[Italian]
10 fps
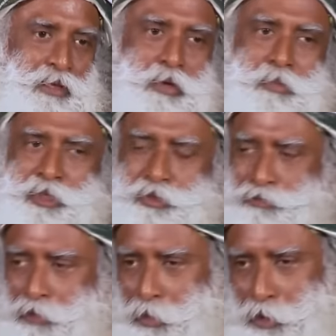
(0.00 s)
Nel
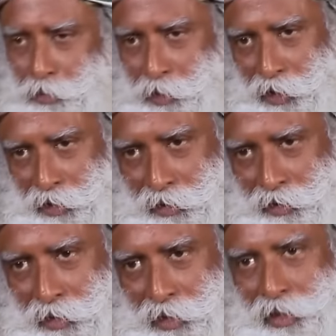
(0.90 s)
momento in cui formi
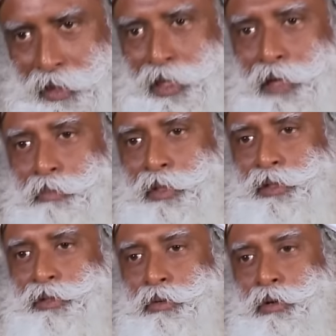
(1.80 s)
un'opinione,
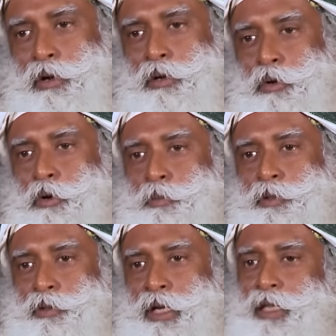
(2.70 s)
significa che non sei
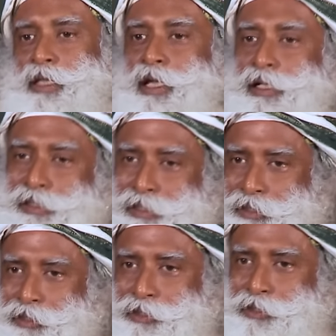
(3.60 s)
aperto a
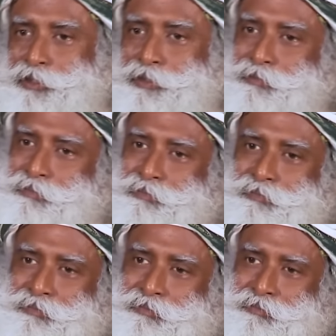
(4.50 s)
nient'altro, non è così?
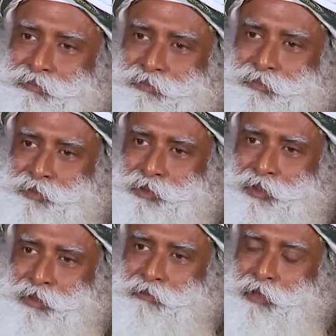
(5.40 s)

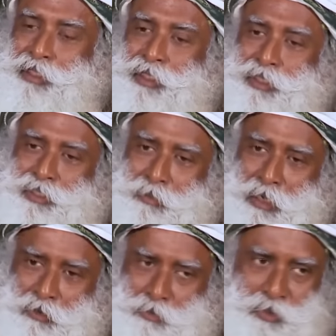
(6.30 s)
Che si
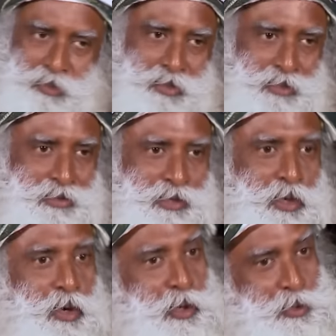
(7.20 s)
tratti di una
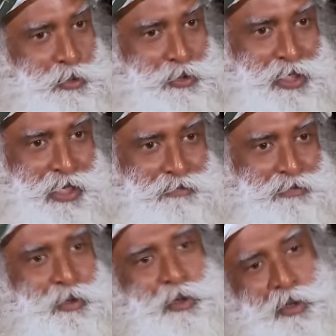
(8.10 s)
persona, o di te
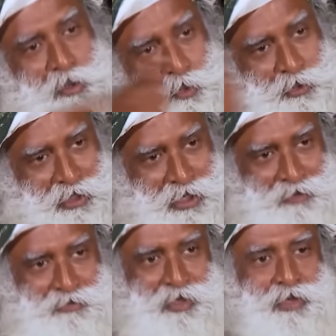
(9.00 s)
stesso, o della vita
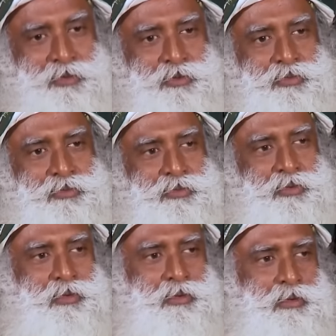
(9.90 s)
attorno a te.
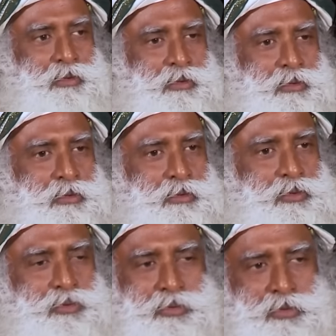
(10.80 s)

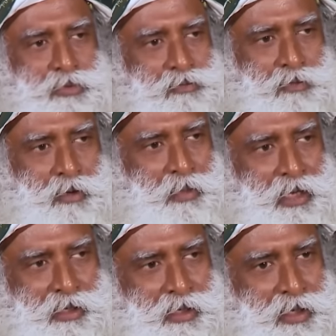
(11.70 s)
Non formare
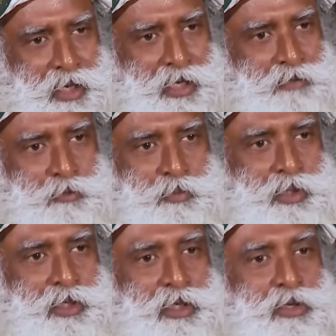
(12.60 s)
alcun tipo di
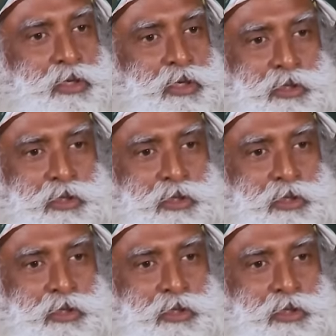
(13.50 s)
opinione o